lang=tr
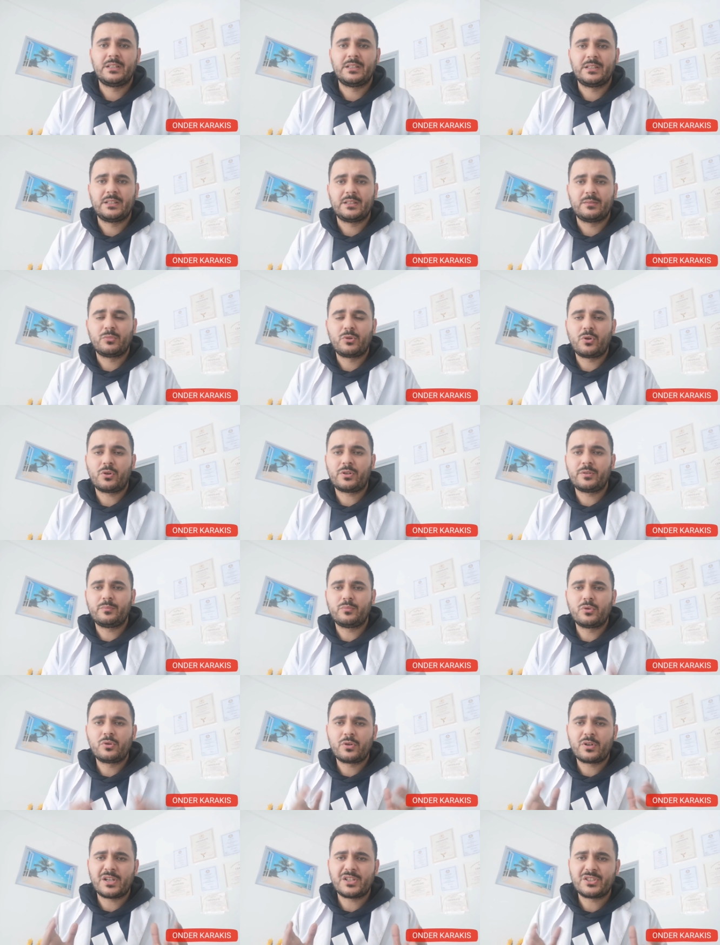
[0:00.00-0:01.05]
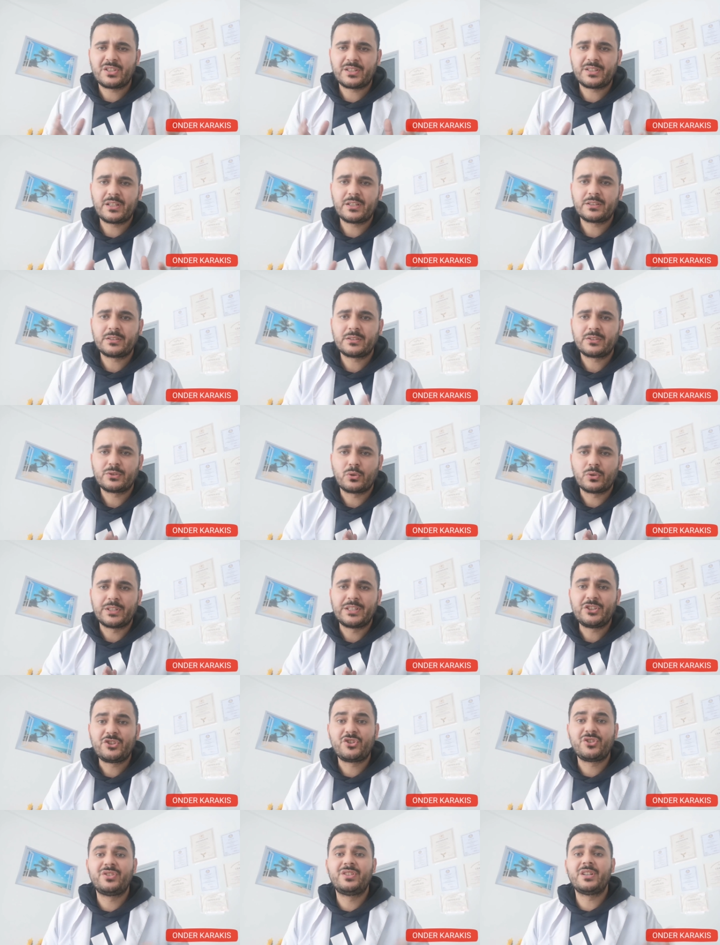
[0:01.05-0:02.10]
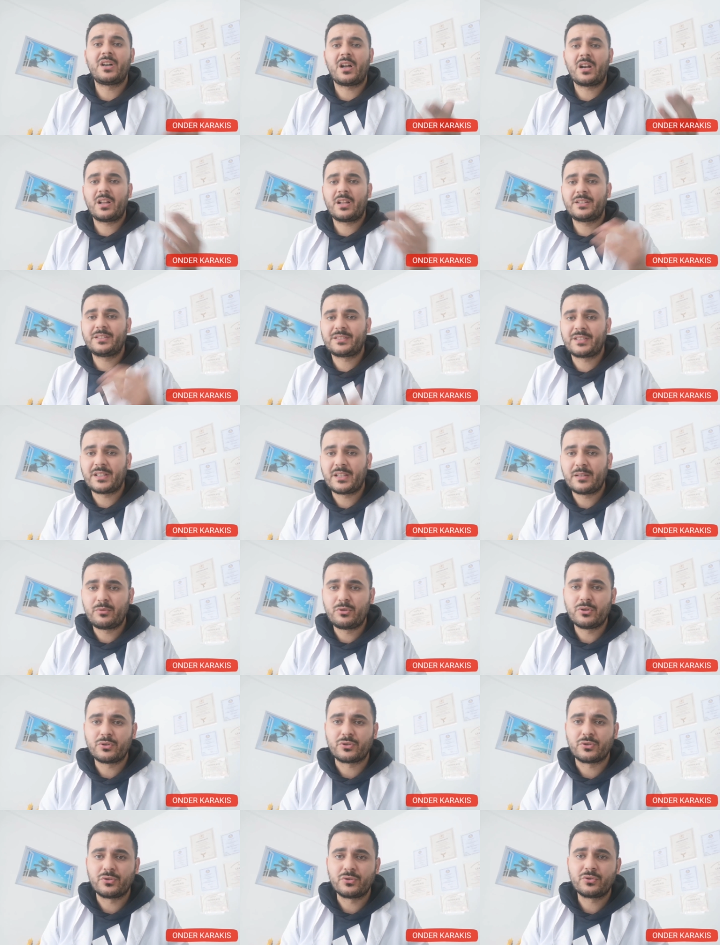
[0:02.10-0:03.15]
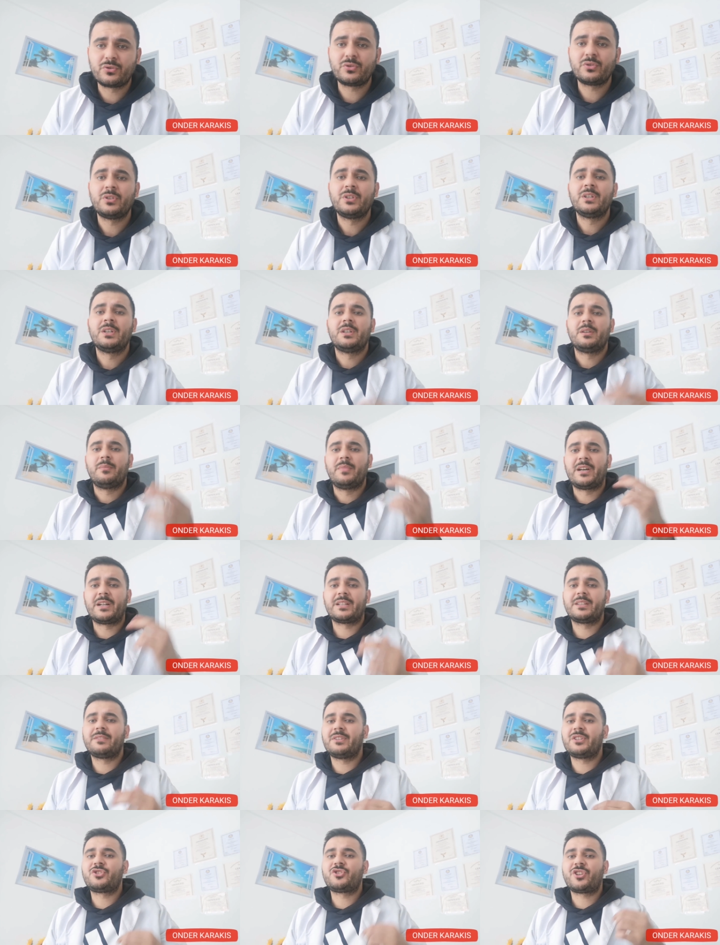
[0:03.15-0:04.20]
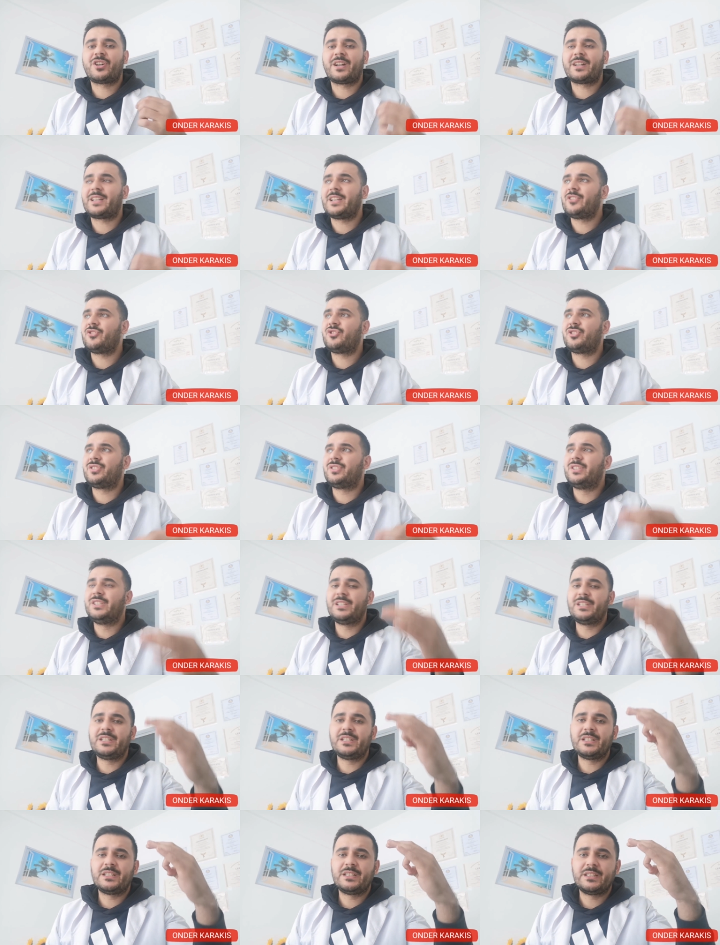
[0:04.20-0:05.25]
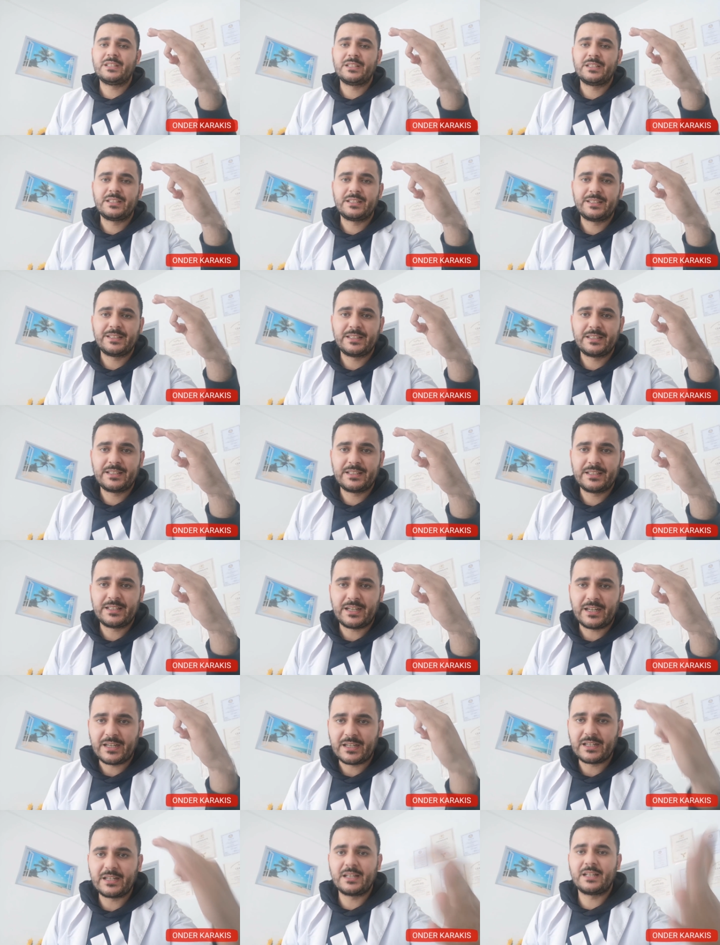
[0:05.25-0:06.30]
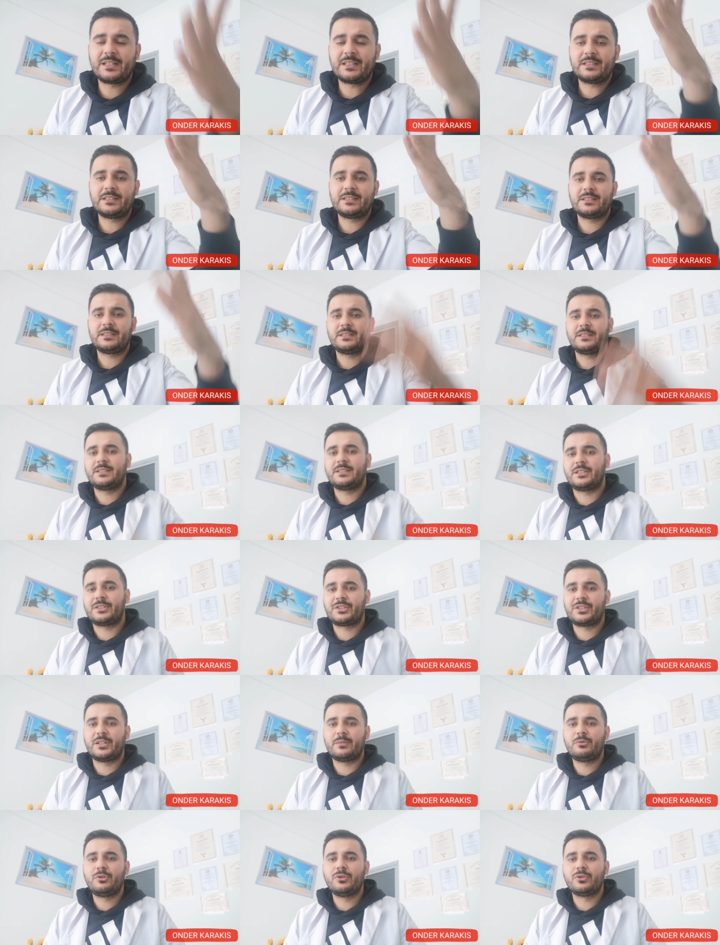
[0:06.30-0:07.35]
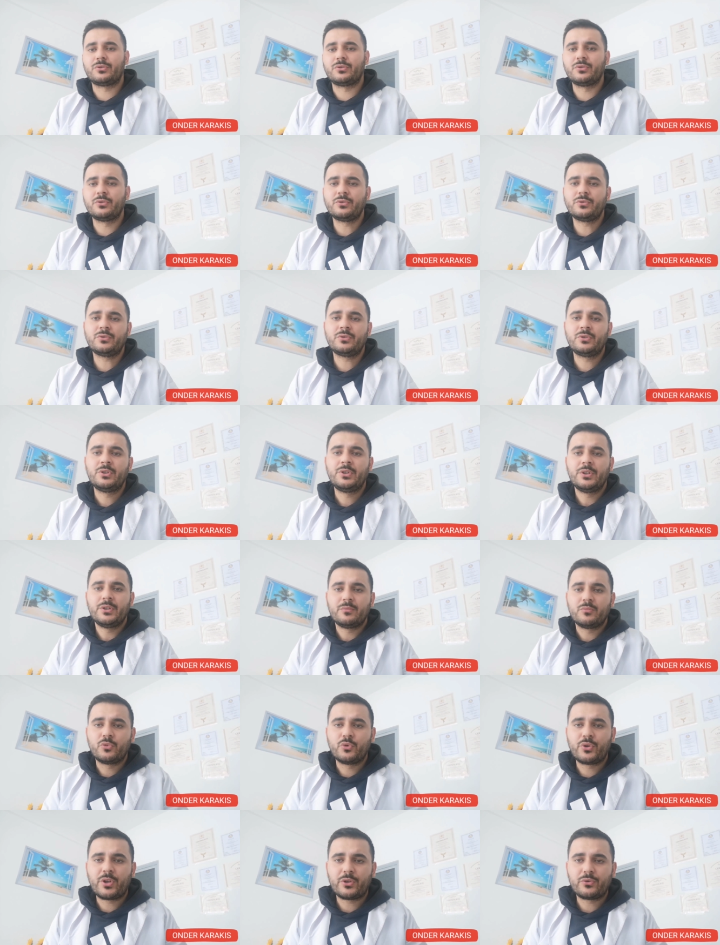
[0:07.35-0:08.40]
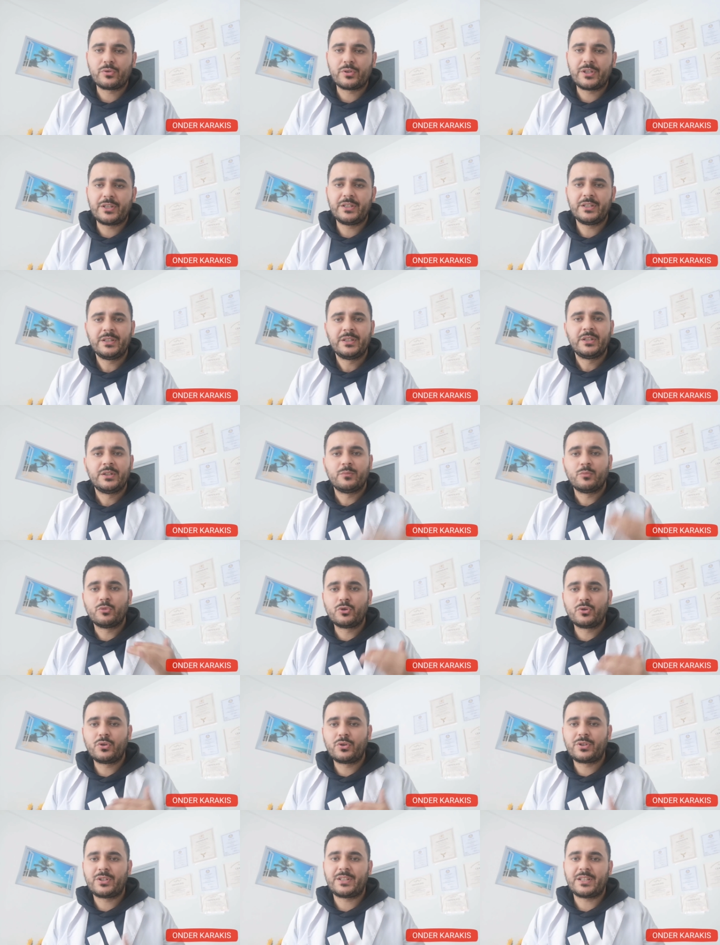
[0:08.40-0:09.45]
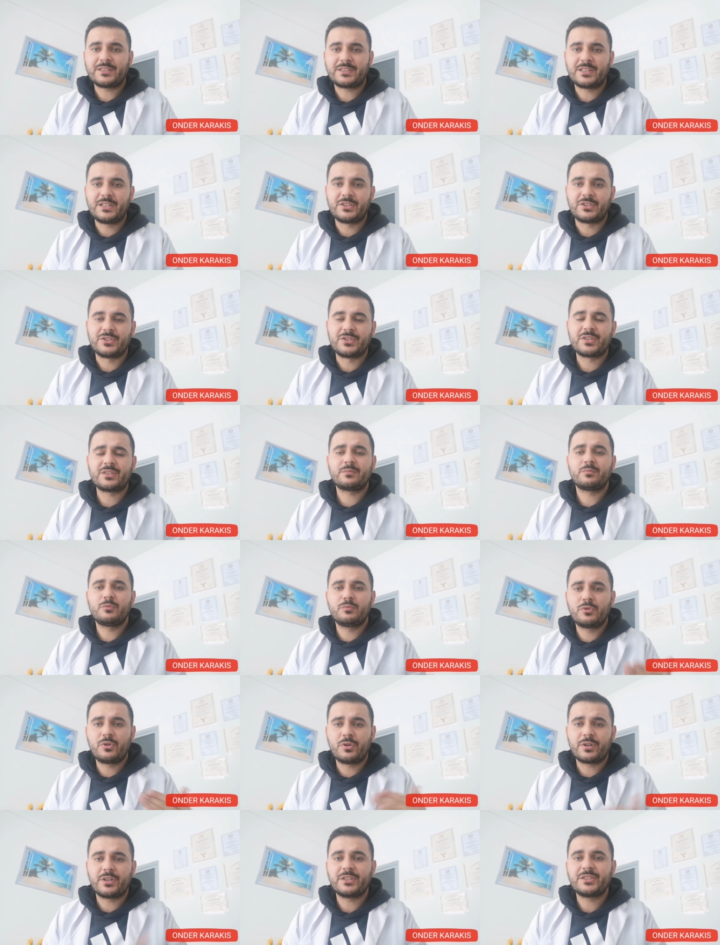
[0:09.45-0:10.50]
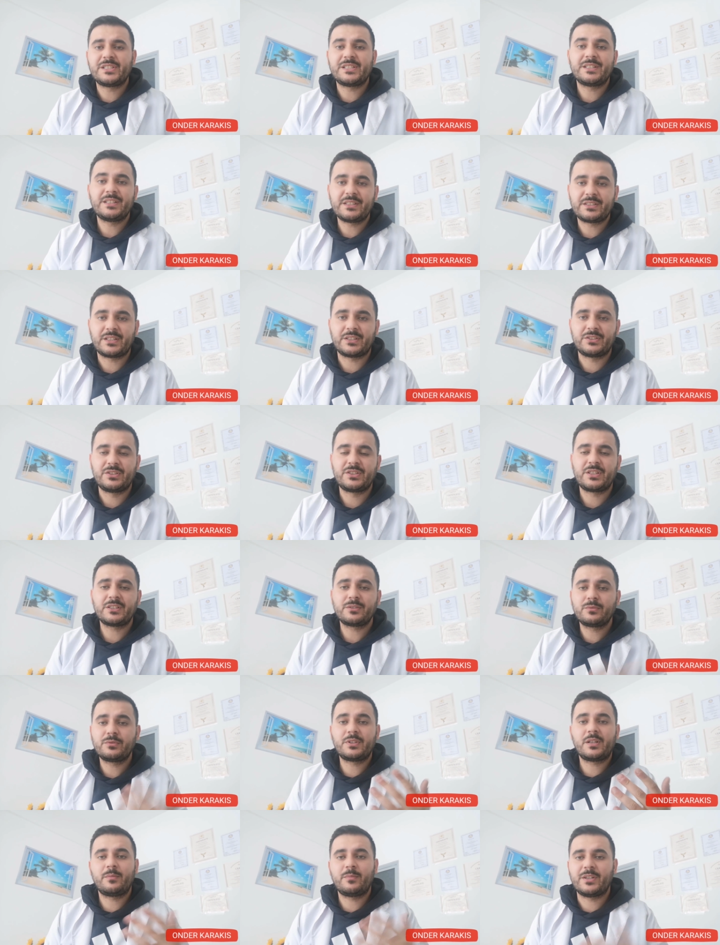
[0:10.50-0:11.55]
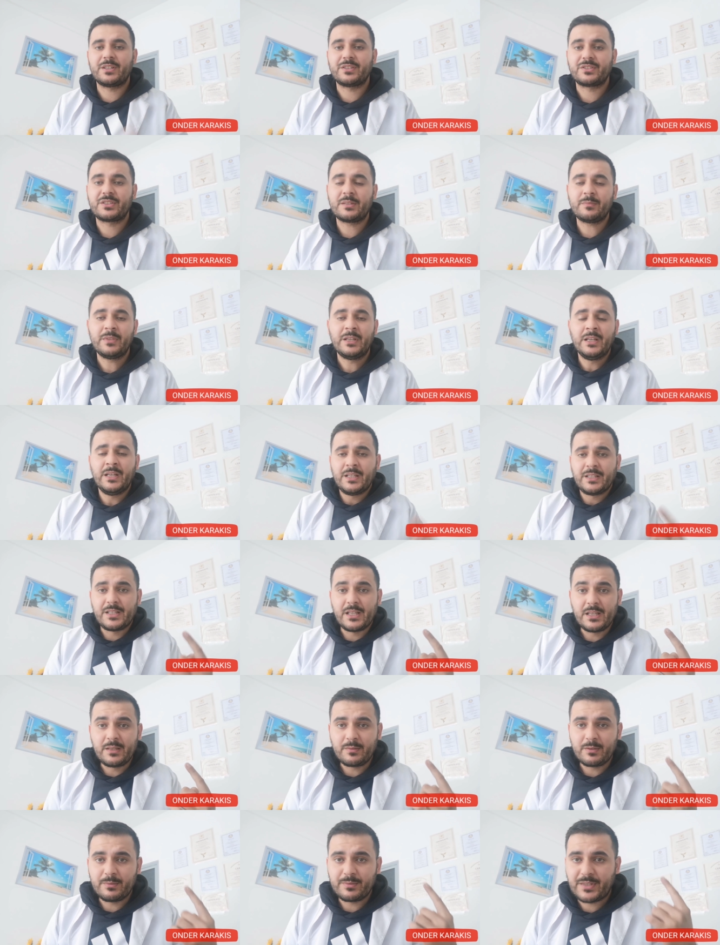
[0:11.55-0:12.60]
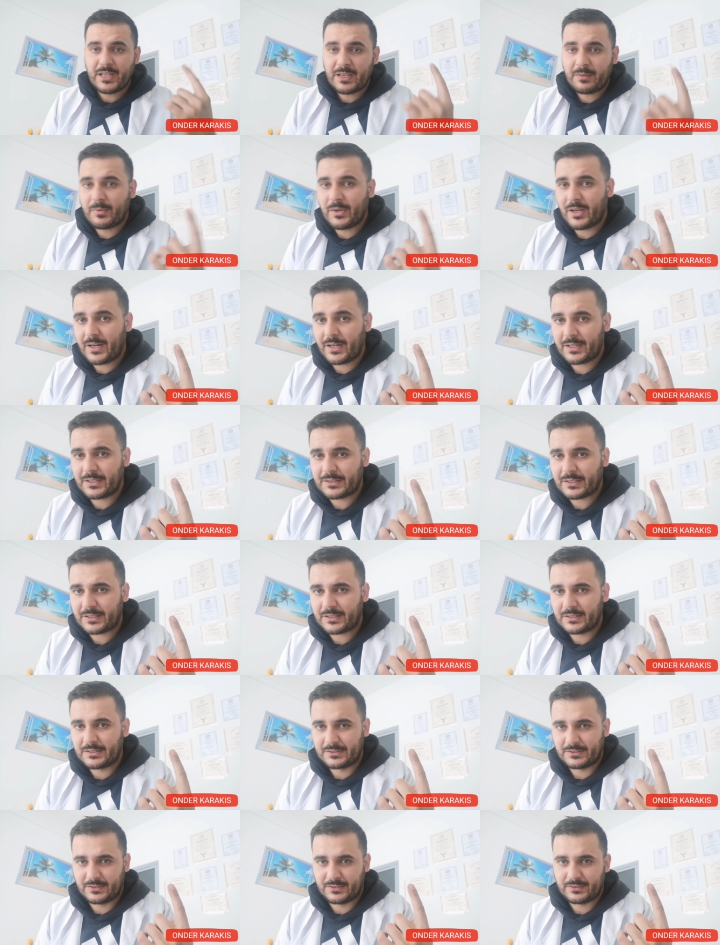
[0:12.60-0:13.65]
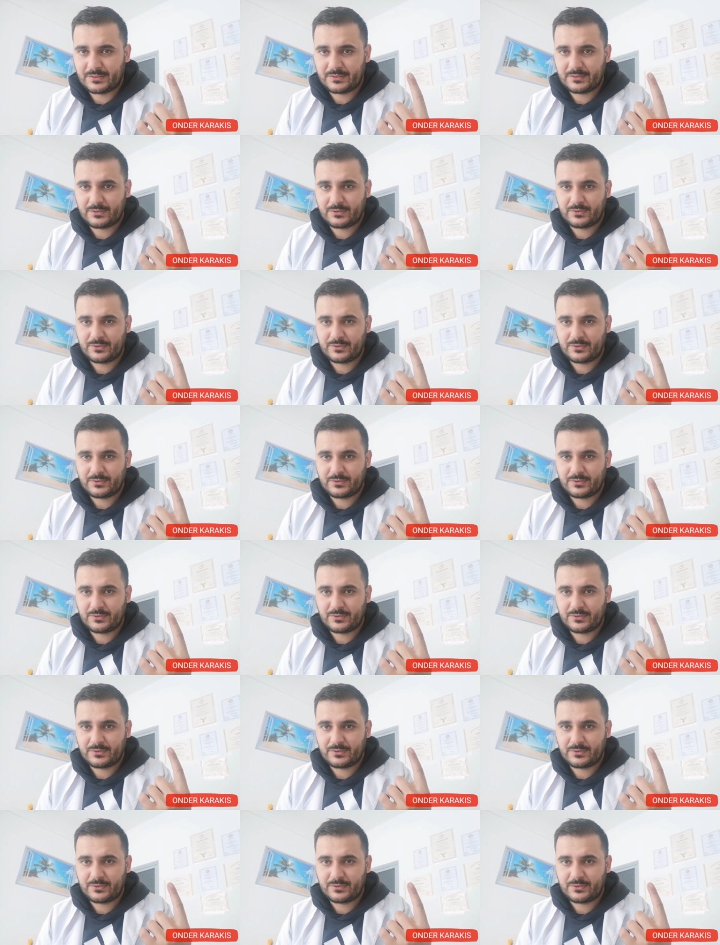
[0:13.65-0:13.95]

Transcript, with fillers: ee, blok, blokajlardan dolayı ciddi ağrılar hissedebiliyorsunuz. Merdiven çıkarken ciddi e, ağrılar yaşayabiliyorsunuz. Bundan dolayı bunun önüne nasıl geçeceğiz, bu blokajları nasıl açacağız bundan bahsedeceğim. Dediğim gibi tek bir hareket arkadaşlar.